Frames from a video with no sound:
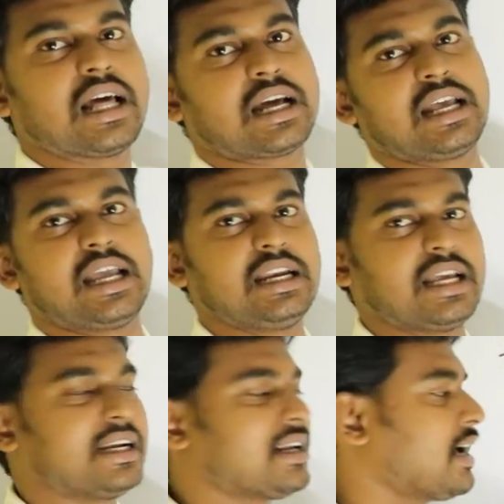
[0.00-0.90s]
இலக்க எண்
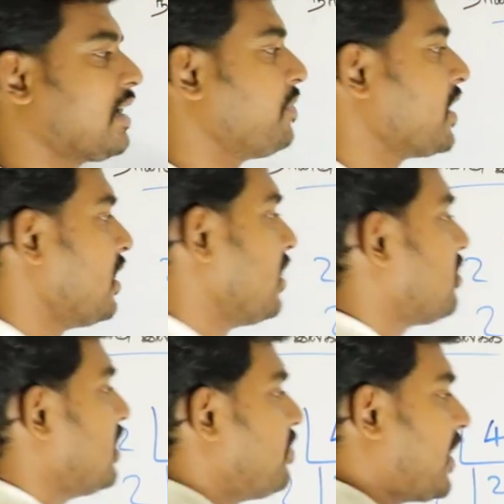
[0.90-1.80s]
கேட்டிருக்காங்க
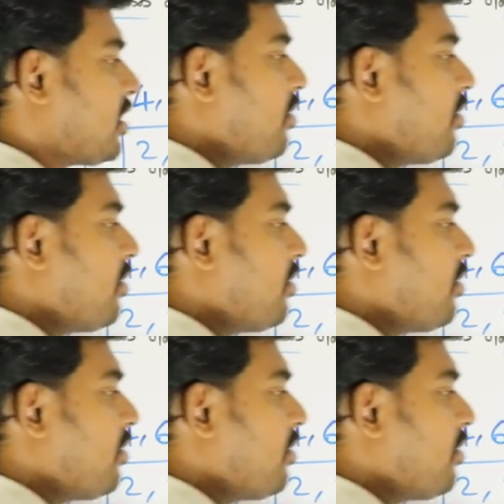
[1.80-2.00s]
ஸோ இது பார்த்தோம்